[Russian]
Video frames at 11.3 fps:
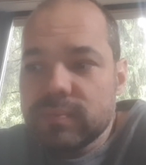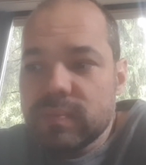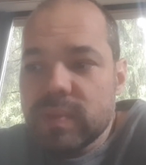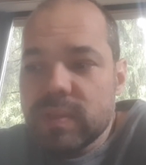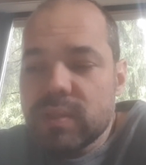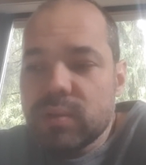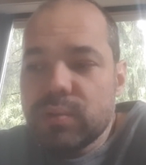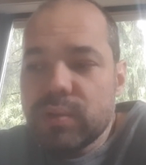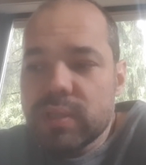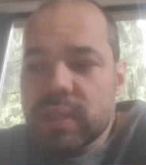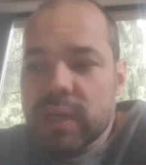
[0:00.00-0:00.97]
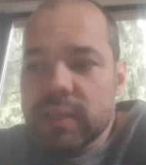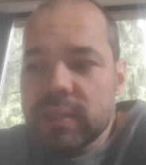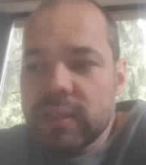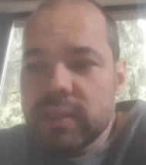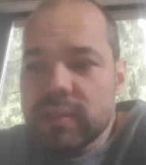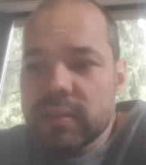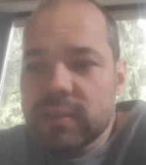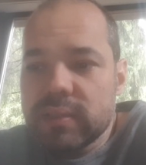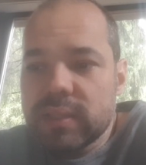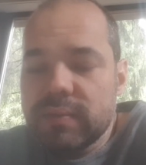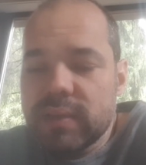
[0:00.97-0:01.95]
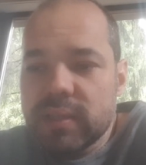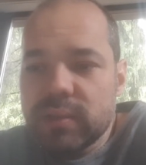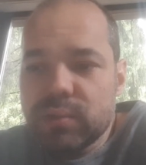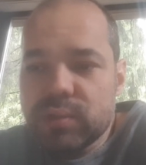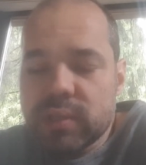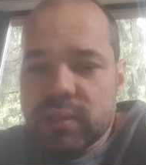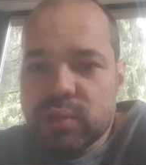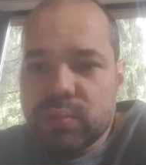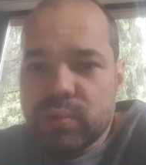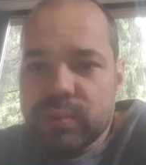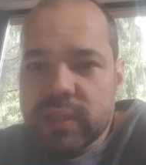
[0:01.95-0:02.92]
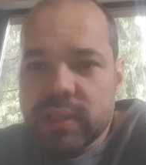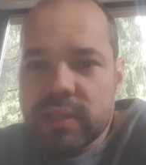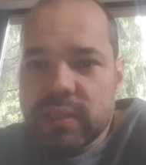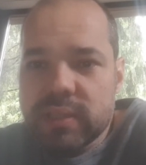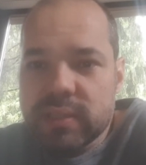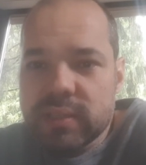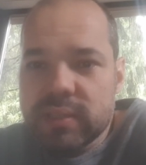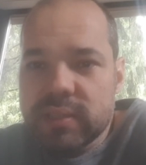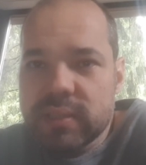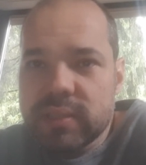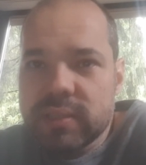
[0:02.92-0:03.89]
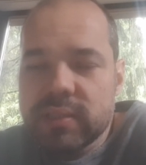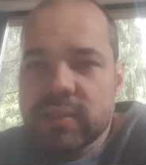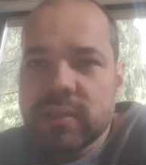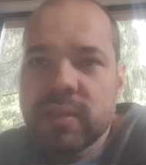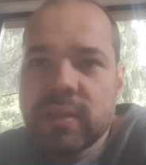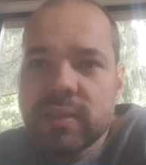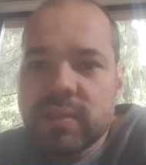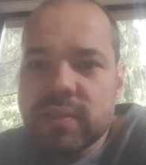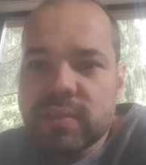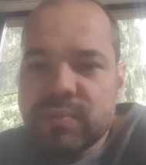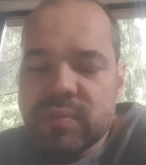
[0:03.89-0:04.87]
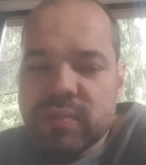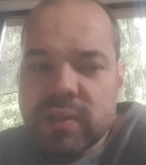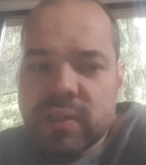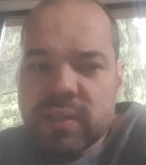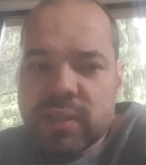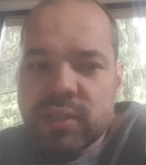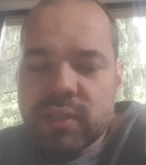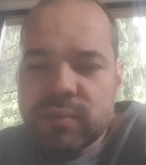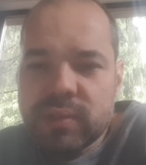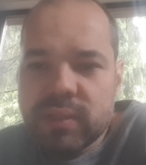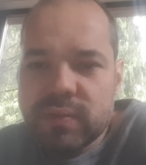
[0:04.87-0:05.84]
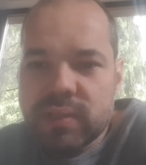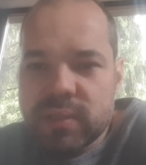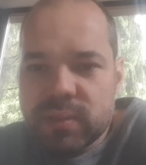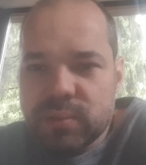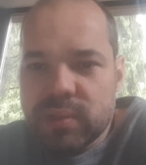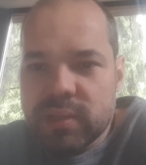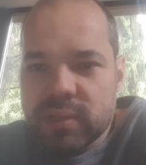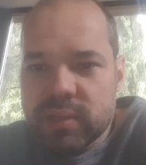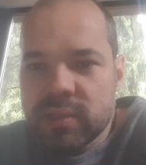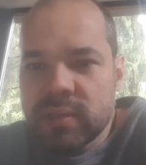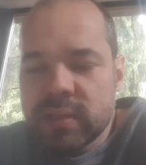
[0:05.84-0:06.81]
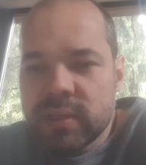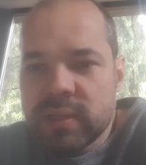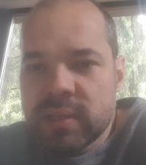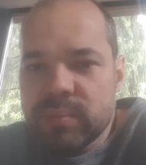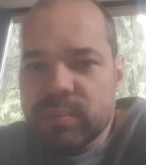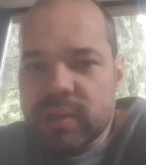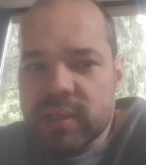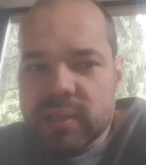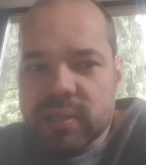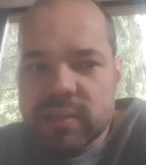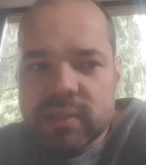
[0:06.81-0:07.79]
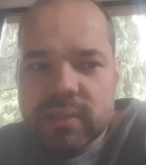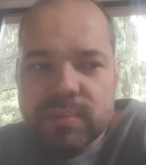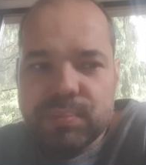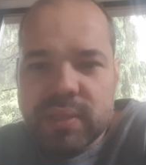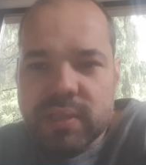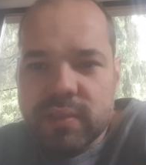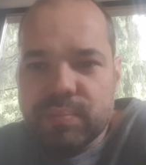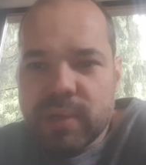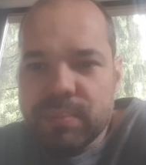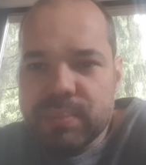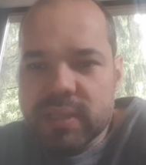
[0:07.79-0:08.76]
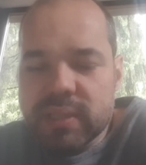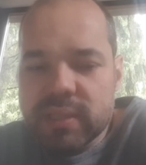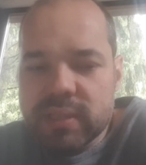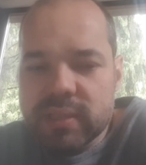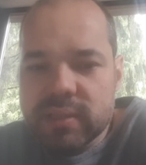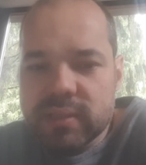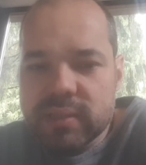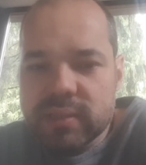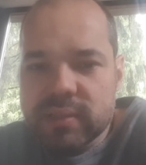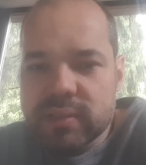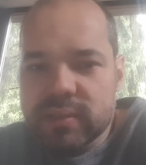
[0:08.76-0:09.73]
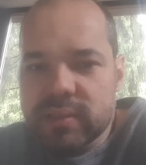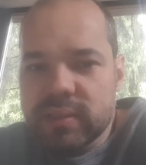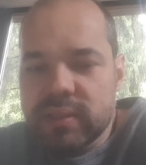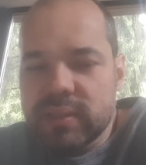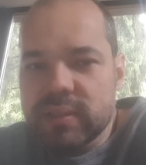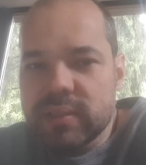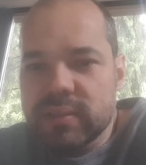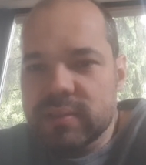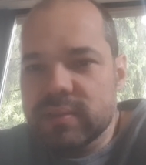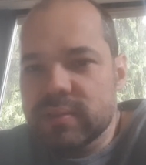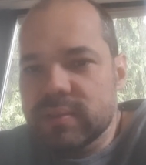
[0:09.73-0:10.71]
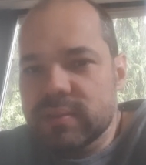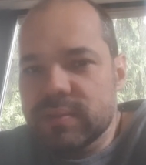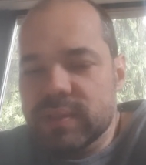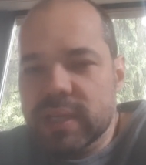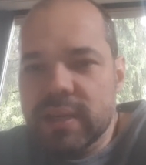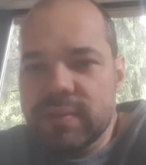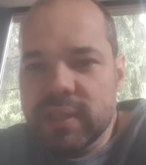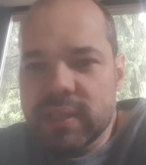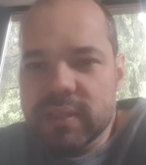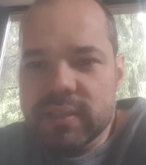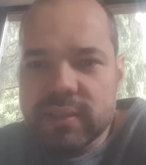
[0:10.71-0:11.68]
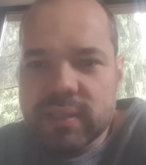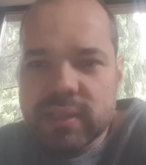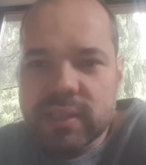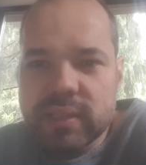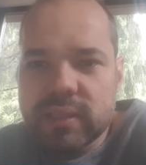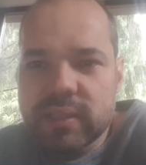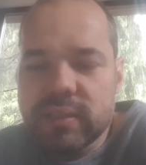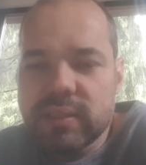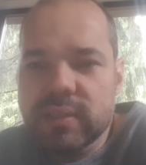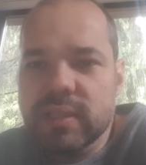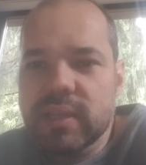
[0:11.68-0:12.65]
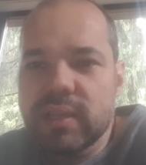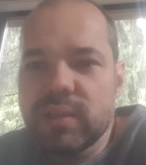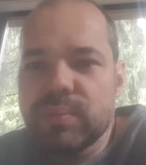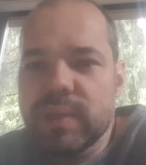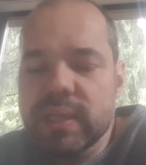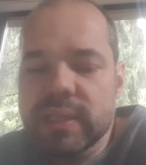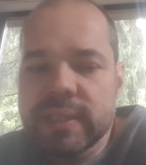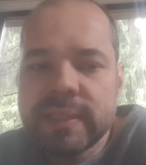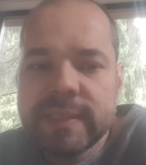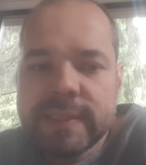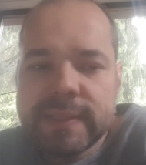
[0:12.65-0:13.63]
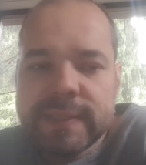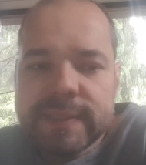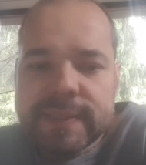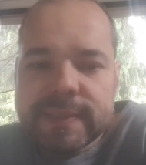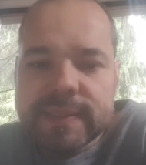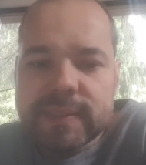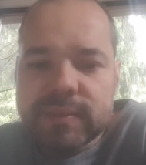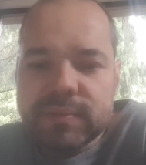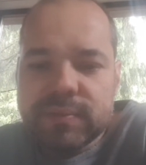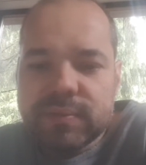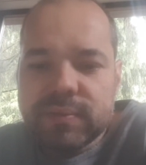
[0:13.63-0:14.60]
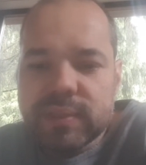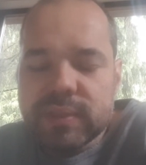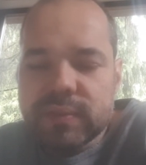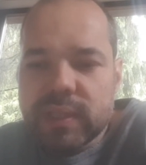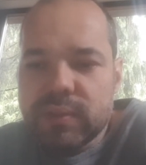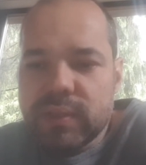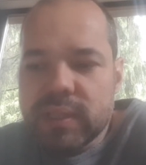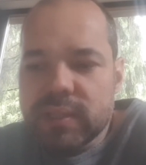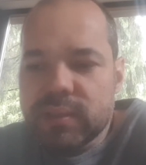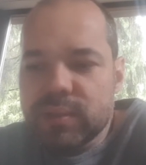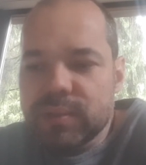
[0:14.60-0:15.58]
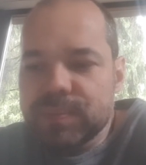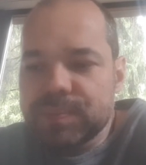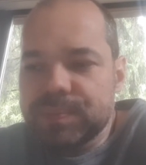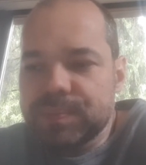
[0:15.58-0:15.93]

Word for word: с другой стороны, наверное, тоже надо с умом относиться к средства индивидуальной защиты, вот эти все истории про э, писать в памперсы э, и в тайвике, да, и не знаю, они у меня э, вызывают некоторую